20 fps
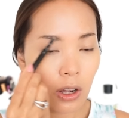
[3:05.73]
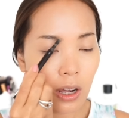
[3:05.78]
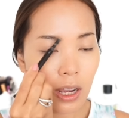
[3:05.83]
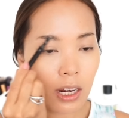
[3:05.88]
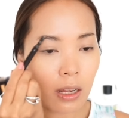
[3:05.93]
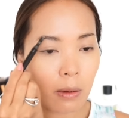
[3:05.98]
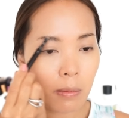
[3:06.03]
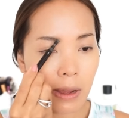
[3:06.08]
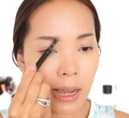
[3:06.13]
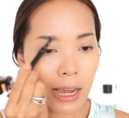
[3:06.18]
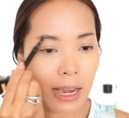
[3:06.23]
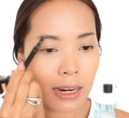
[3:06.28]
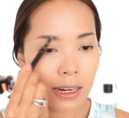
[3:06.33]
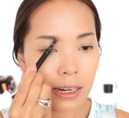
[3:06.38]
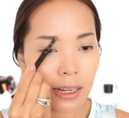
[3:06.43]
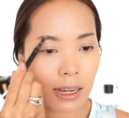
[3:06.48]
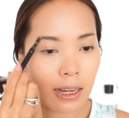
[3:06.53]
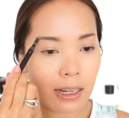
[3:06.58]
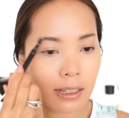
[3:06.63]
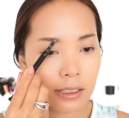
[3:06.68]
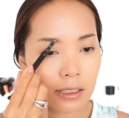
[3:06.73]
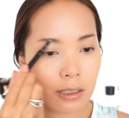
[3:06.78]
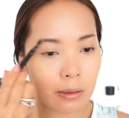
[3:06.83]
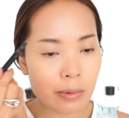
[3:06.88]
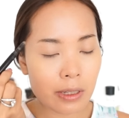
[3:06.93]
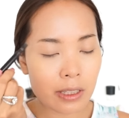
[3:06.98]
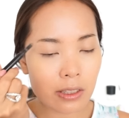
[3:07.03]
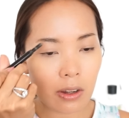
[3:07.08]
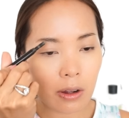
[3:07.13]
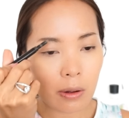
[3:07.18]
ค่อยๆระบายนะคะ คือ
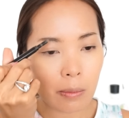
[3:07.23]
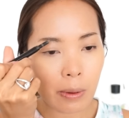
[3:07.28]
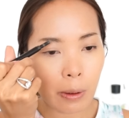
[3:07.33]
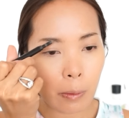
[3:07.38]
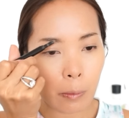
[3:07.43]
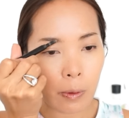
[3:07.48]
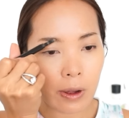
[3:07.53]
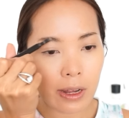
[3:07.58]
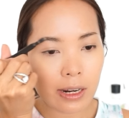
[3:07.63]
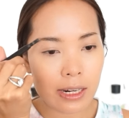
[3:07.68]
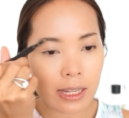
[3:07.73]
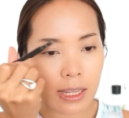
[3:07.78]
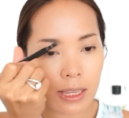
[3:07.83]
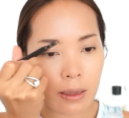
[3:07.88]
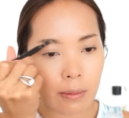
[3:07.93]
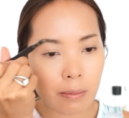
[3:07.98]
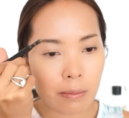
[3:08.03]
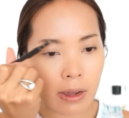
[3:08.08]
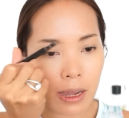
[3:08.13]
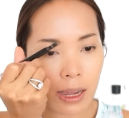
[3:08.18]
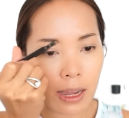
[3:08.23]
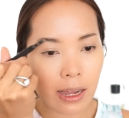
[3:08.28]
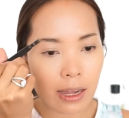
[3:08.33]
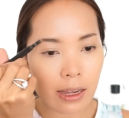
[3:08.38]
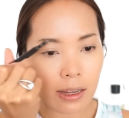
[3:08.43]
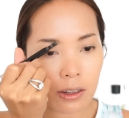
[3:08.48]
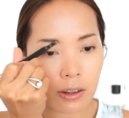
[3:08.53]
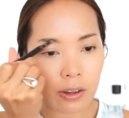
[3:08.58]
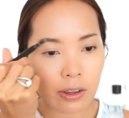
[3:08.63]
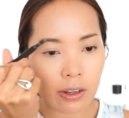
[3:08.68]
ไม่ต้องแบบว่ารีบมาก